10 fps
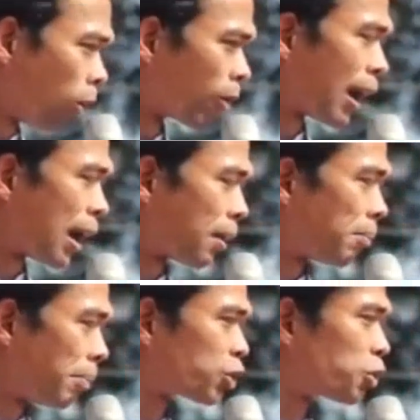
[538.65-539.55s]

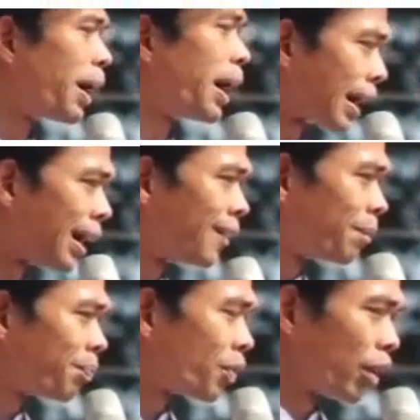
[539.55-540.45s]
orang Batubara
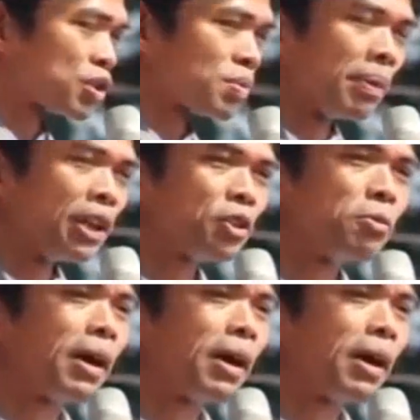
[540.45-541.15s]
oleh sebab itu